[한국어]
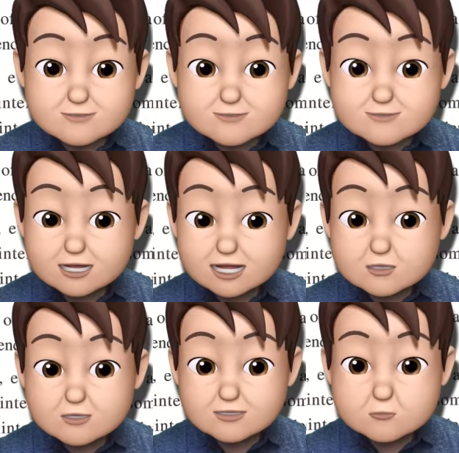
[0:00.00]

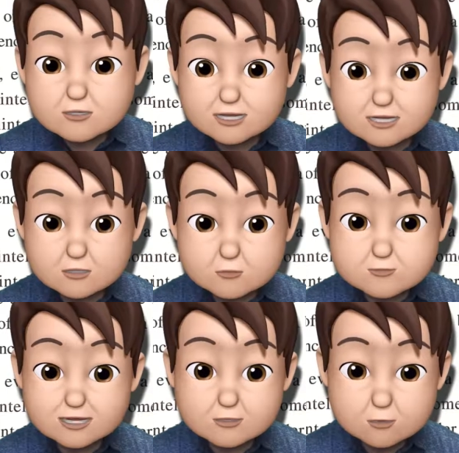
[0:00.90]
팔과 손이 to
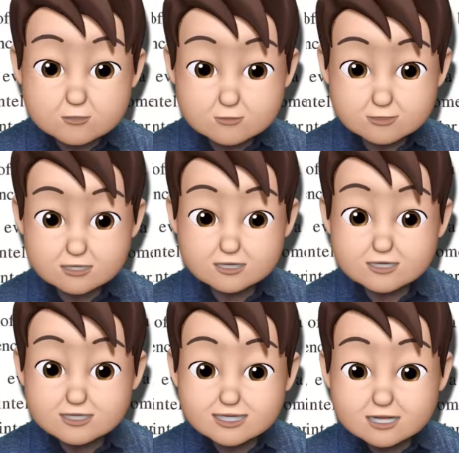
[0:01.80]
be used
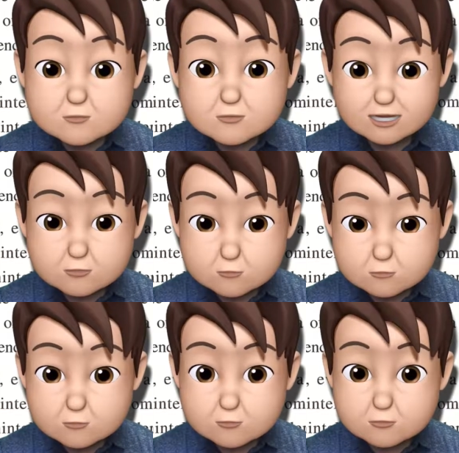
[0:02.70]

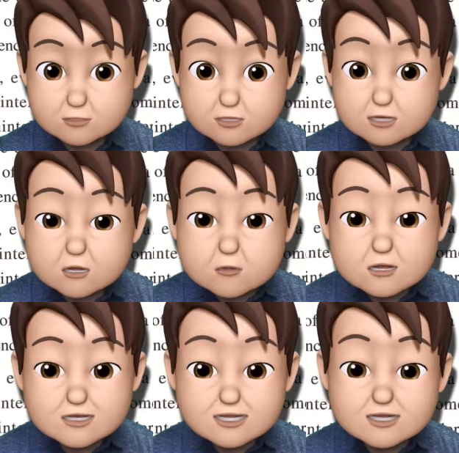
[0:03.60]
사용되도록
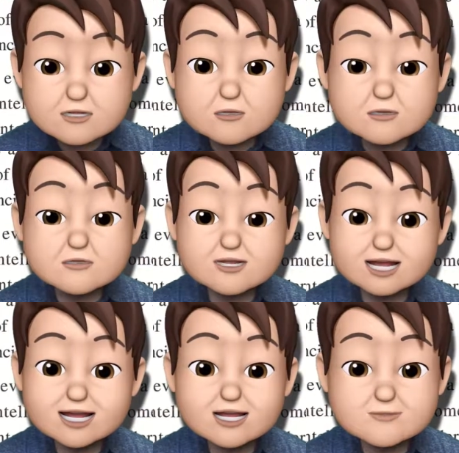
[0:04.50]
훨씬 더
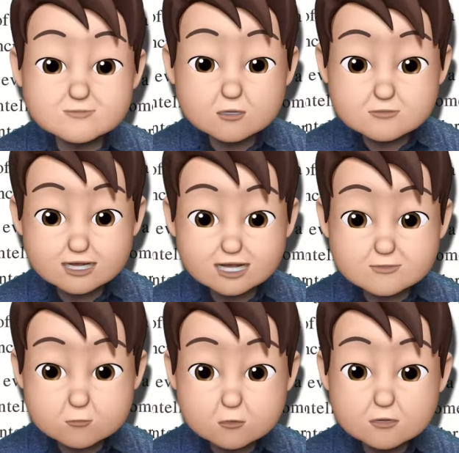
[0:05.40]
다양한 범위의
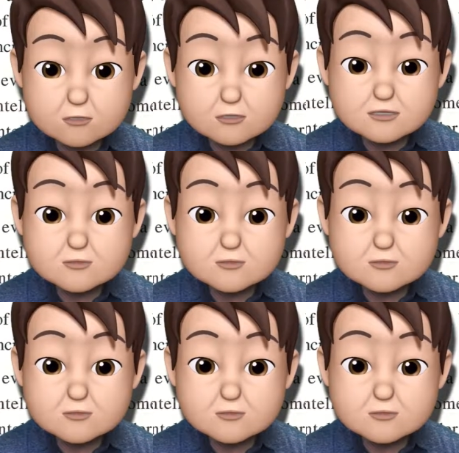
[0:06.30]
목적을